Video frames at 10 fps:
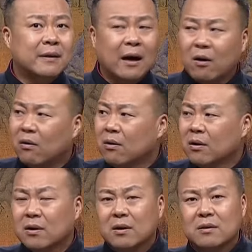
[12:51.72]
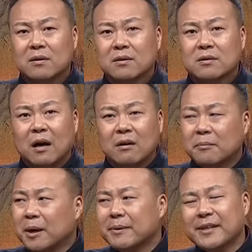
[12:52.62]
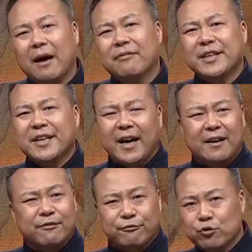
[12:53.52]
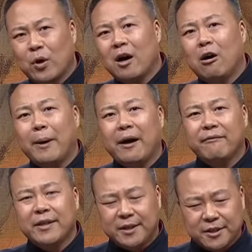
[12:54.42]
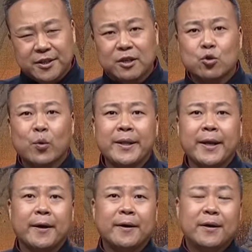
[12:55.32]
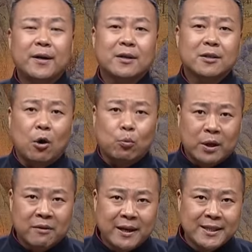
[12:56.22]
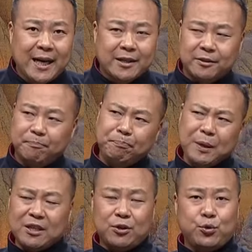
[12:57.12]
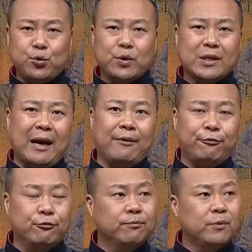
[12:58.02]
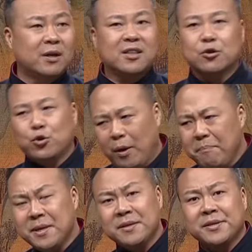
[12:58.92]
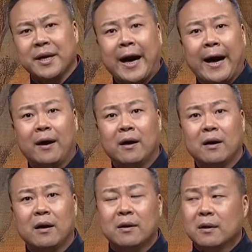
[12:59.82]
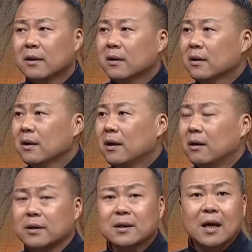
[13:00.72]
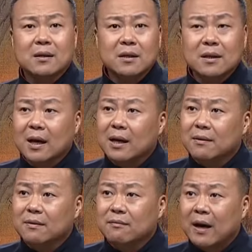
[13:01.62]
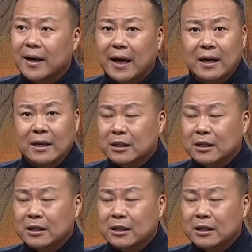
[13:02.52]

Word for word: 然后找那名位裁缝一看，那服装好办，问题是谁穿呢？赵武灵王下旨，必须改服，而且全民皆改。好些大臣一看，王爷。